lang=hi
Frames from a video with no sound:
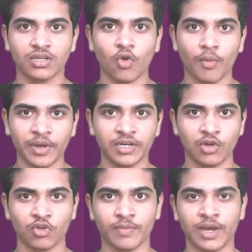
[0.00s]
कॉम्पीट
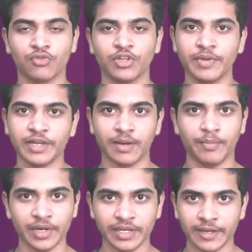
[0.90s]
करोगे भाई उतनी बड़ी
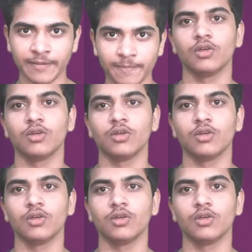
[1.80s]
कंपनी है